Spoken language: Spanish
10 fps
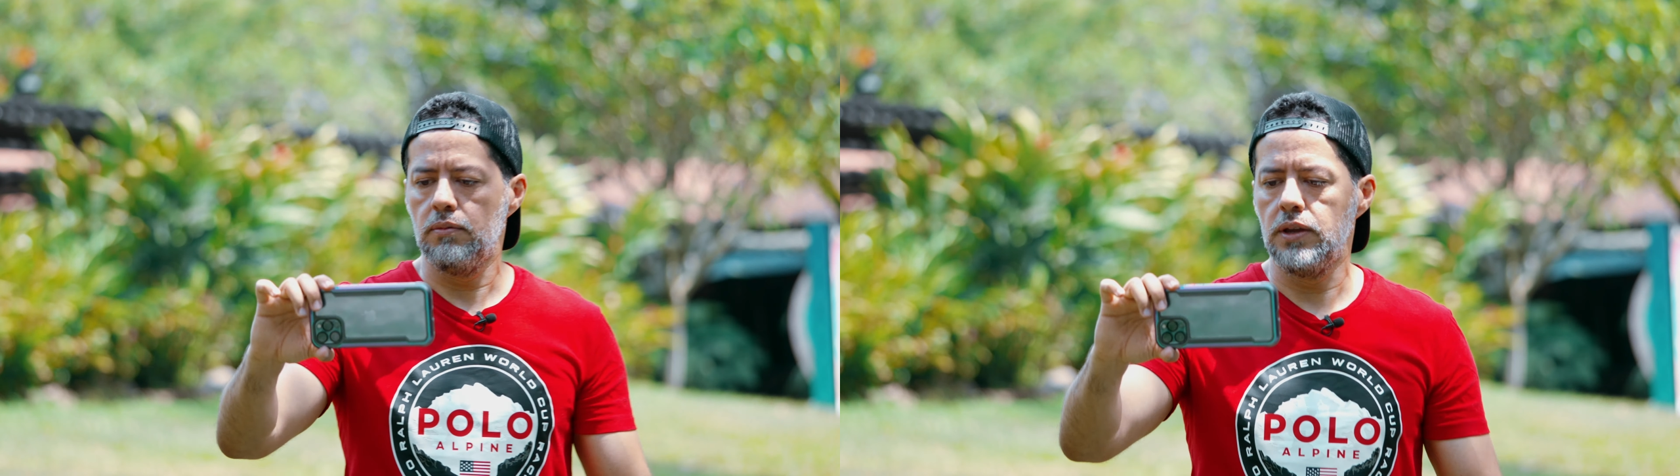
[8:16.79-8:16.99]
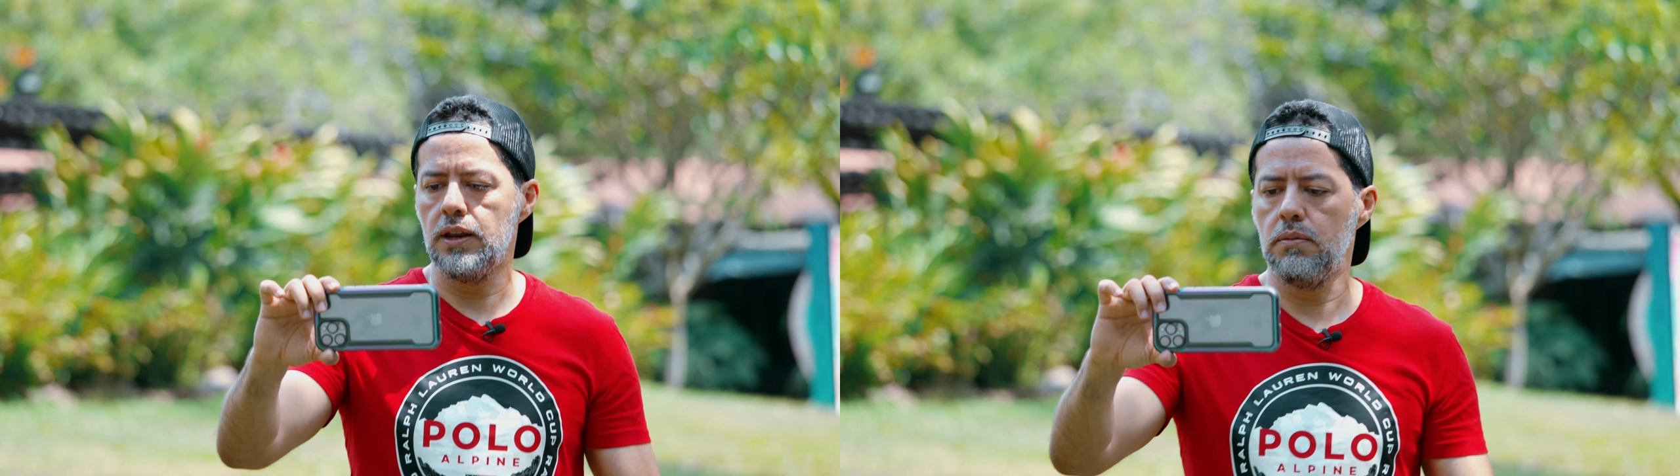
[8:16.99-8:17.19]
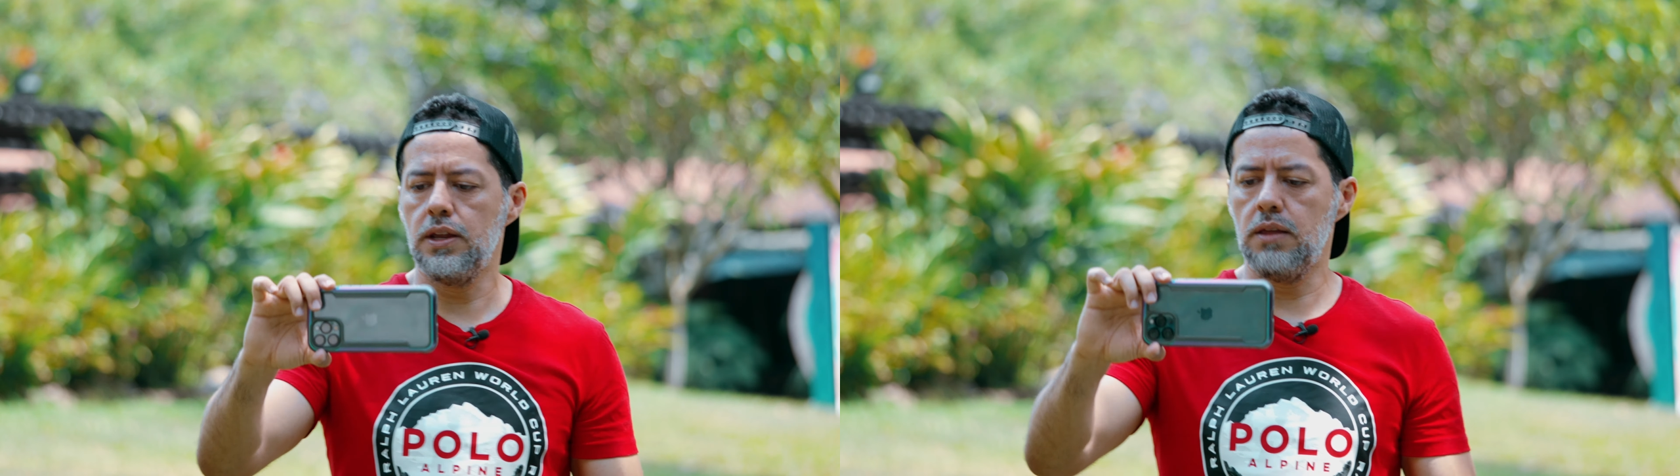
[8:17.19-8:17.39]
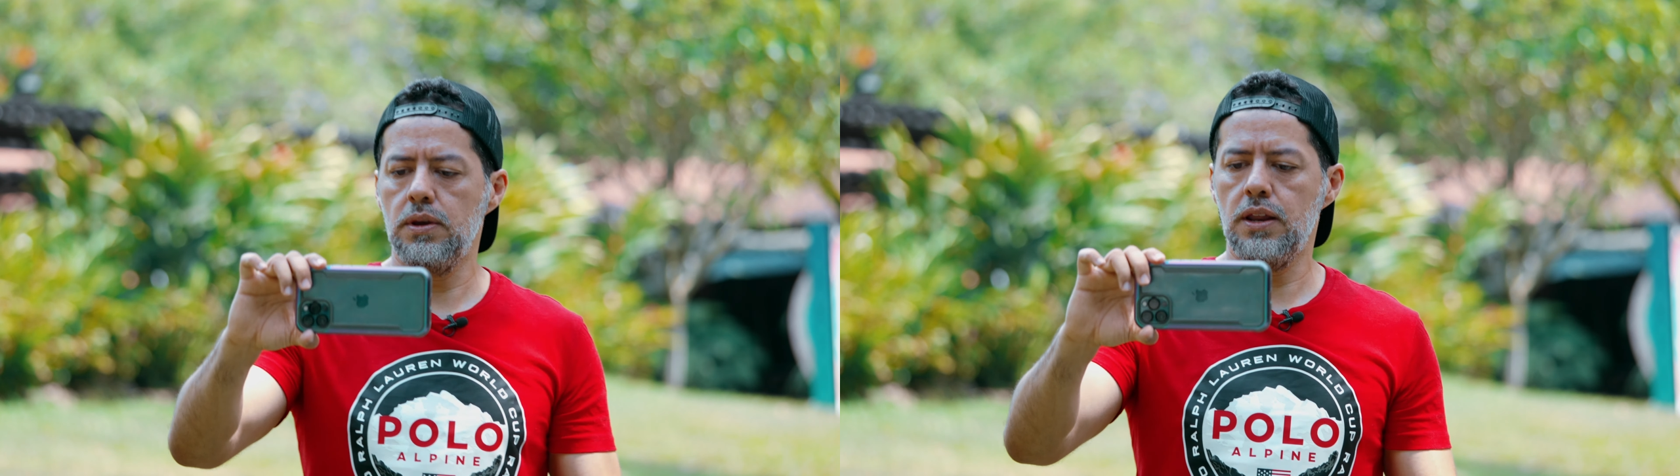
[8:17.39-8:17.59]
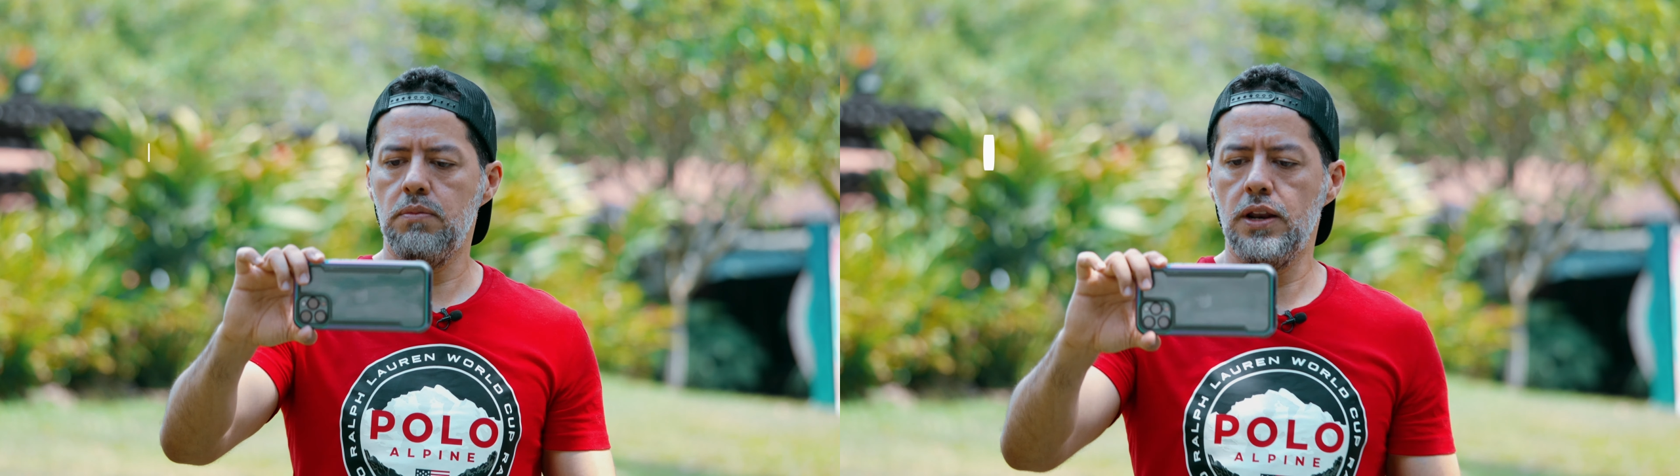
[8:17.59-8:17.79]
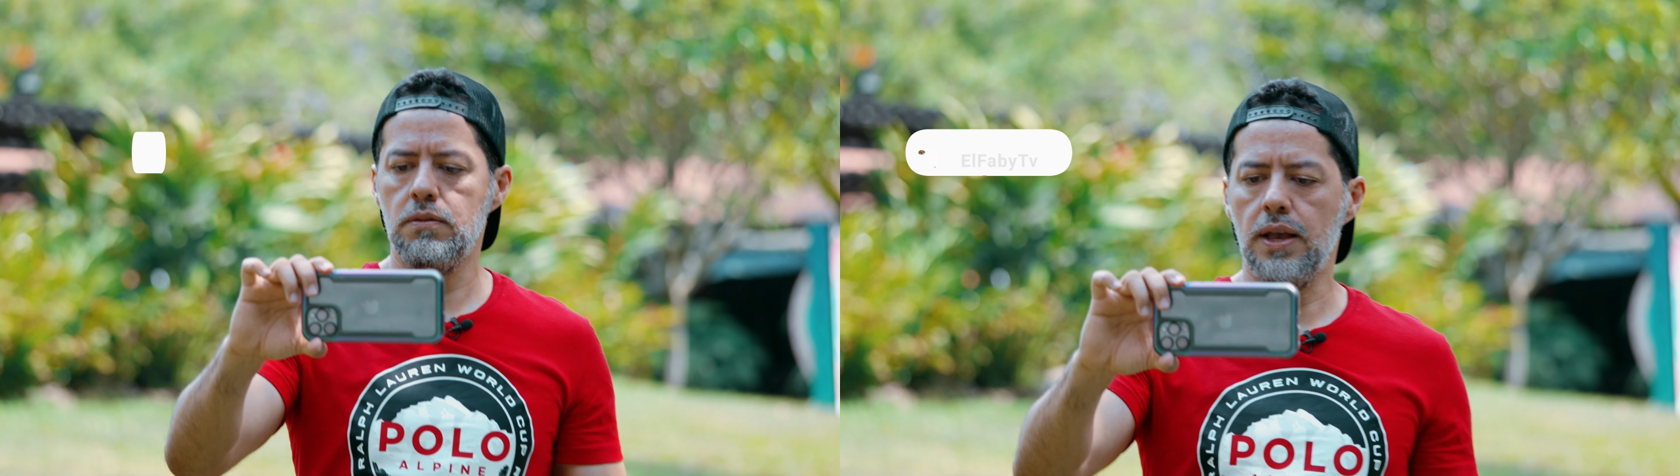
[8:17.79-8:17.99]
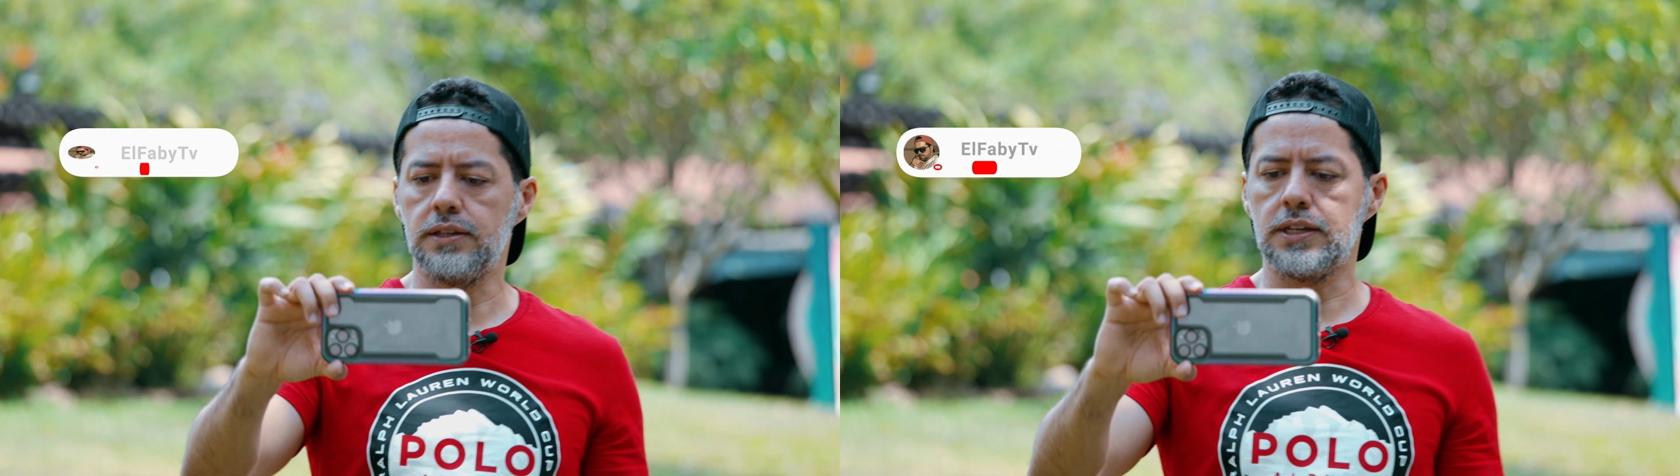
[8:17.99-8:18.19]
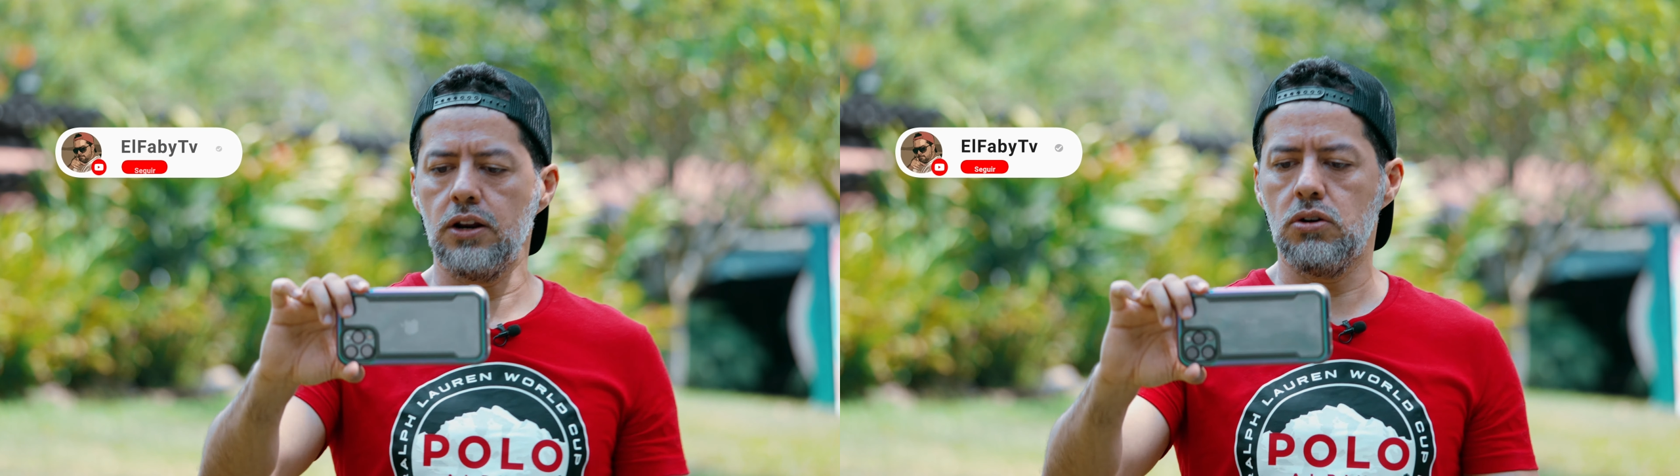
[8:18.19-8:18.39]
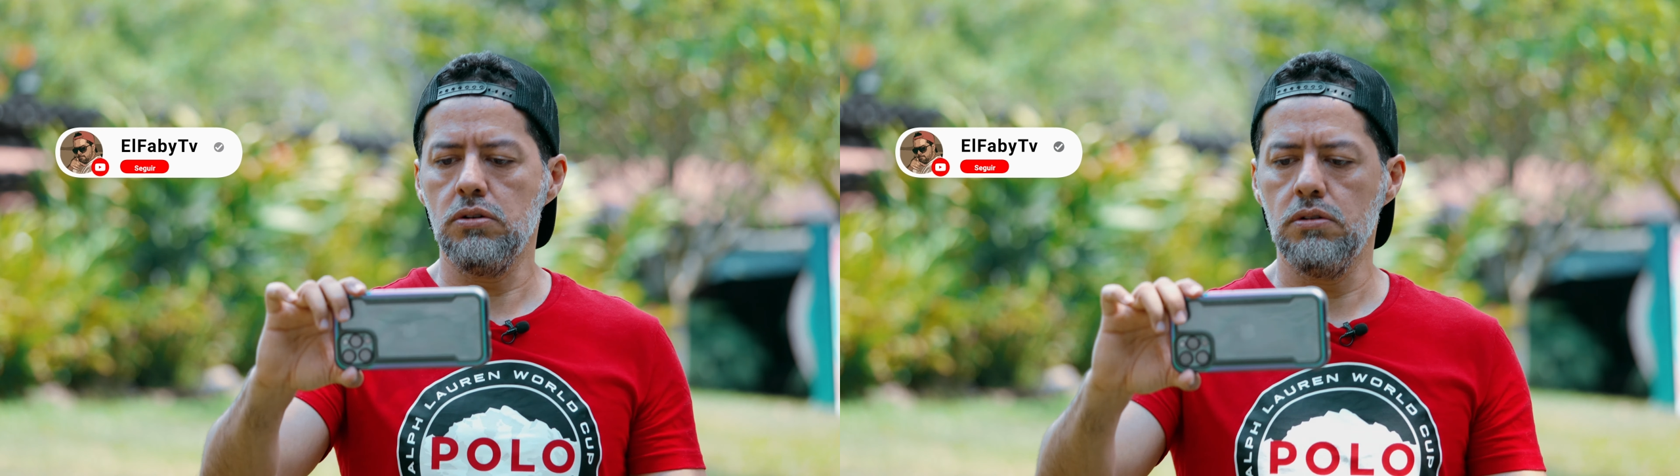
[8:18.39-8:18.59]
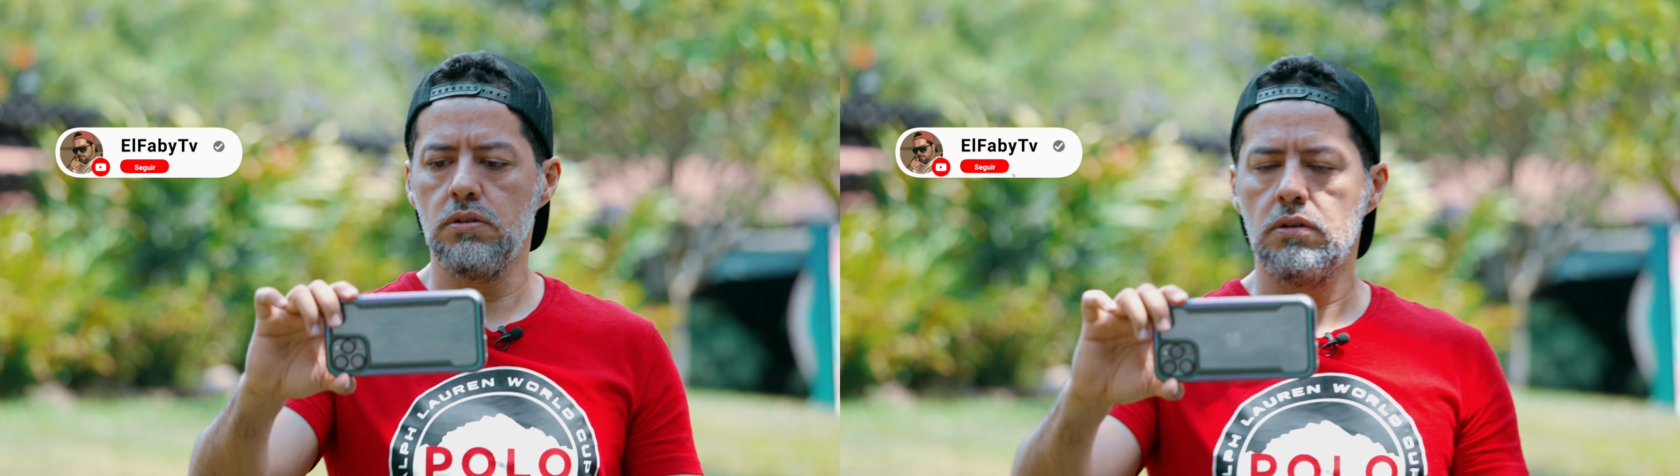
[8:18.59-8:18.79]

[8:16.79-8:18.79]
Miren, miren, miren, miren, me acerco